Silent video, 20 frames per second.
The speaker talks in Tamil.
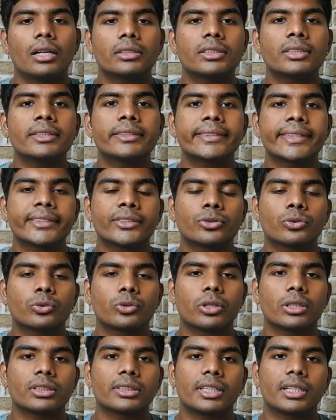ஆர்ட்ஸ் அண்ட் சயின்ஸ்
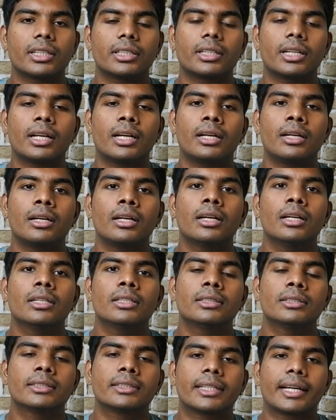ஸ்டூடெண்ட்ஸ் இருந்தா
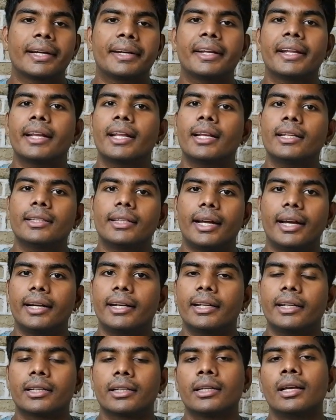செகண்ட் இயர் அண்ட்
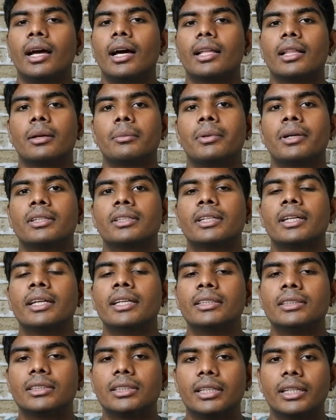தேர்ட் இயருக்கு அதே மாதிரி
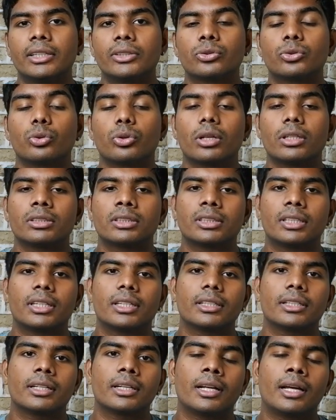இன்ஜினியரிங் ஸ்டூடெண்ட்ஸ்
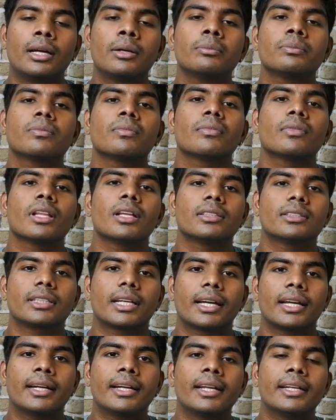இருந்தா
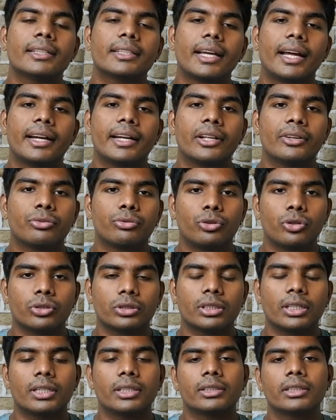செகண்ட் இயர் தேர்ட் இயர்
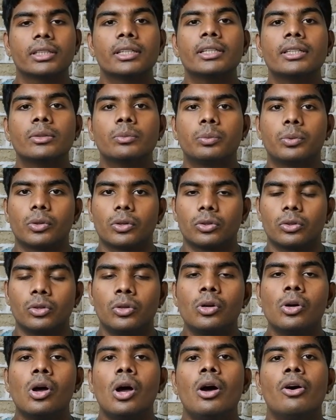ஃபோர்த் இயர்த்துக்கு இது
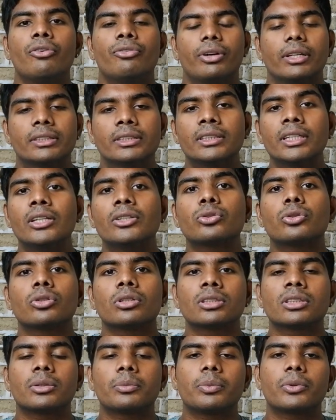பொருந்தும் ஃபர்ஸ்ட் இயர்
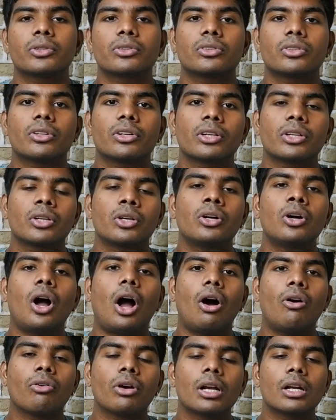ஸ்டூடெண்ட்ஸை பொறுத்த வரைக்கும்
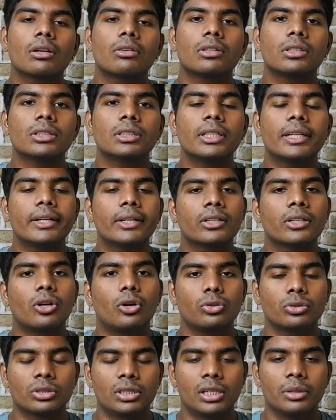அவங்களுக்கு வந்து என்ன
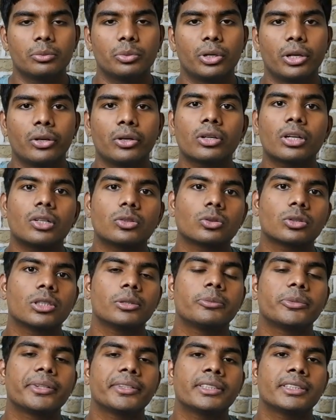கவுன்சிலிங் முடியணும்
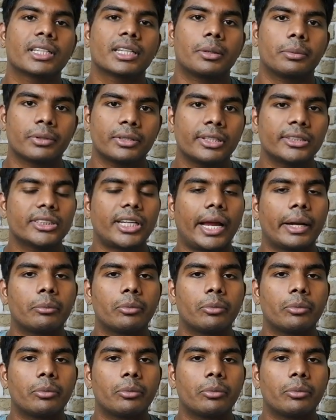கவுன்சிலிங் முடிஞ்சதுக்கப்புறம் தான்